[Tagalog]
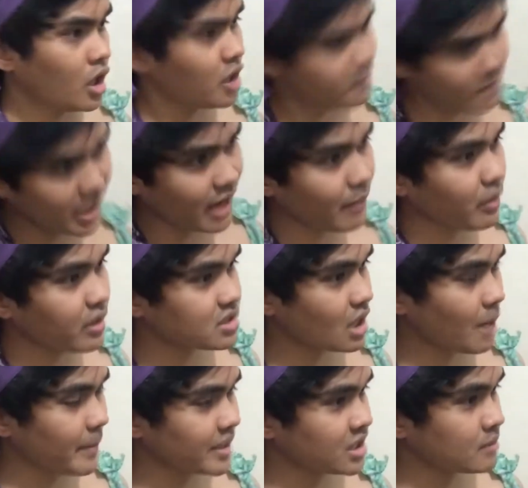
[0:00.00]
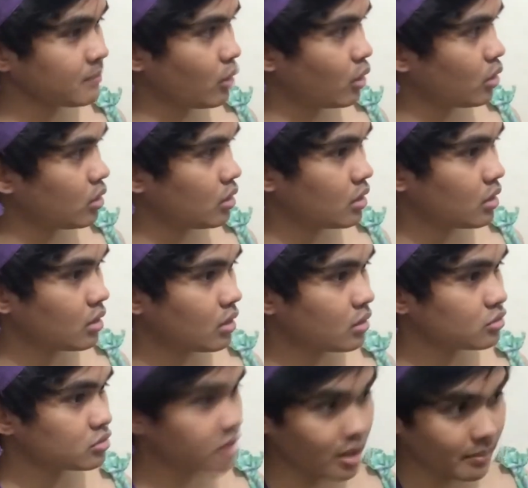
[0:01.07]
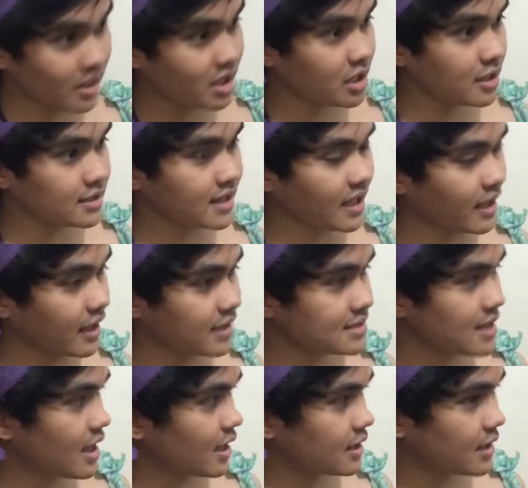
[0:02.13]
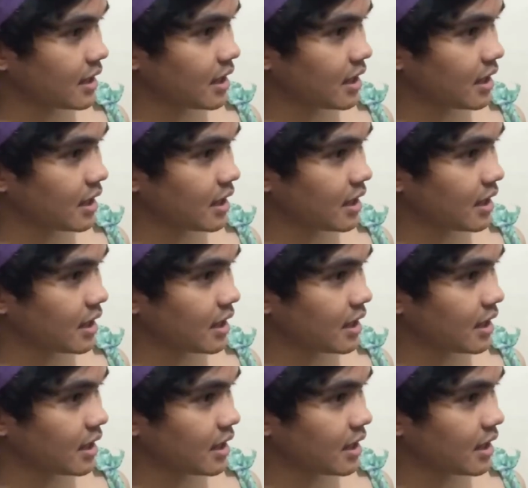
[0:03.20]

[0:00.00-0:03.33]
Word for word: Ibigay mo yun sa kapatid mo. Hindi, malilintikan ka sa akin, ha?